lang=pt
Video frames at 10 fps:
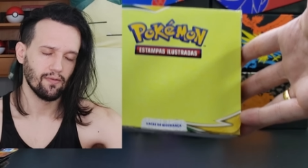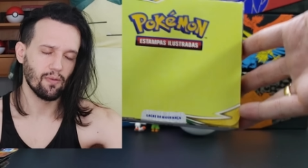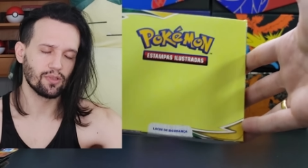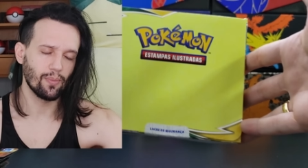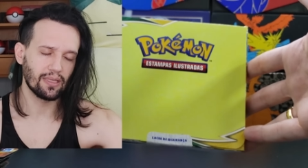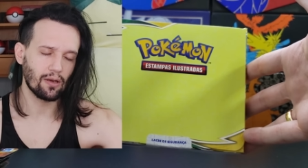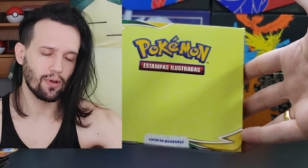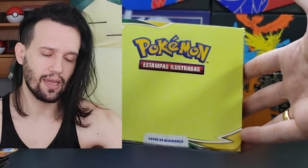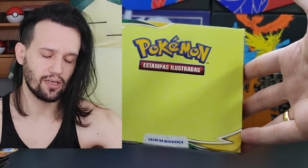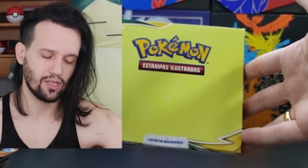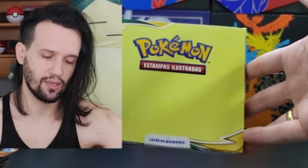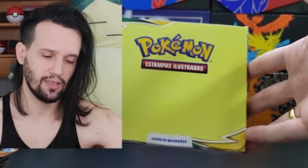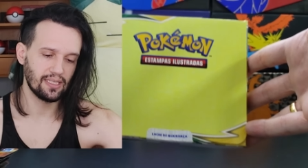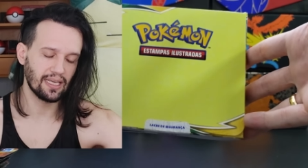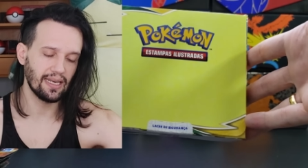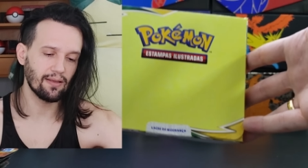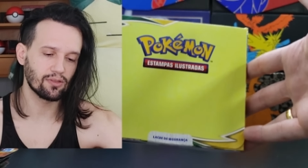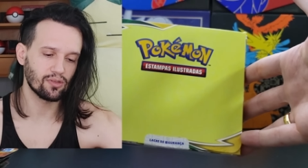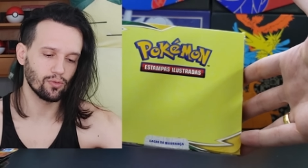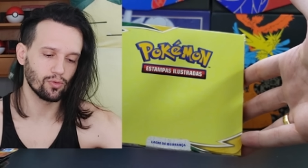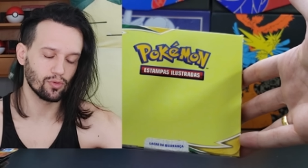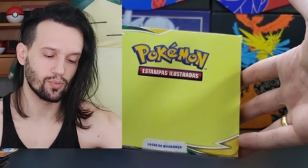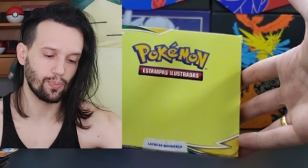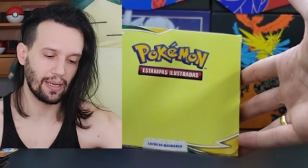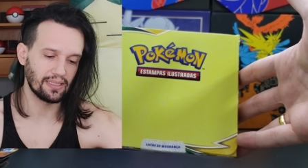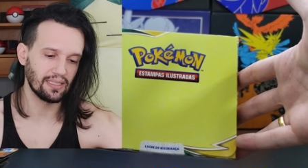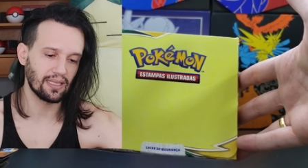Vamos aumentar o rate e ser que nem os, os países